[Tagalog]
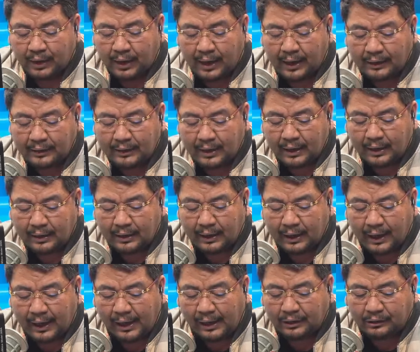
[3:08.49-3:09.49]
at ah, ng
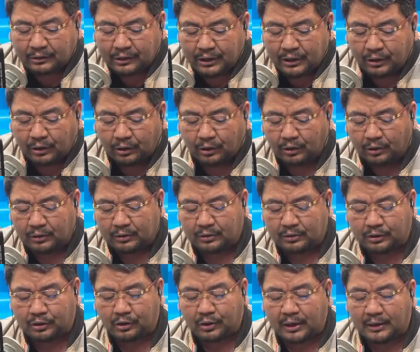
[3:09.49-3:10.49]
LTO,
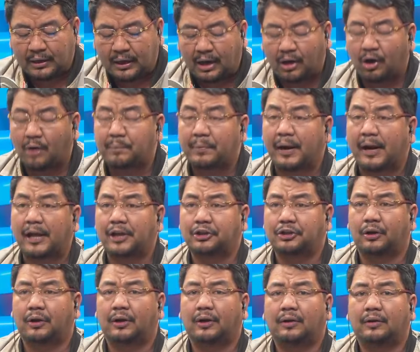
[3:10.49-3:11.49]
yung kanilang
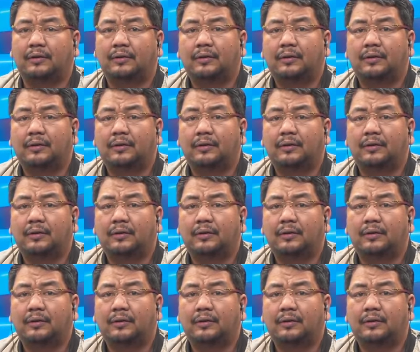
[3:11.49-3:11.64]
operation,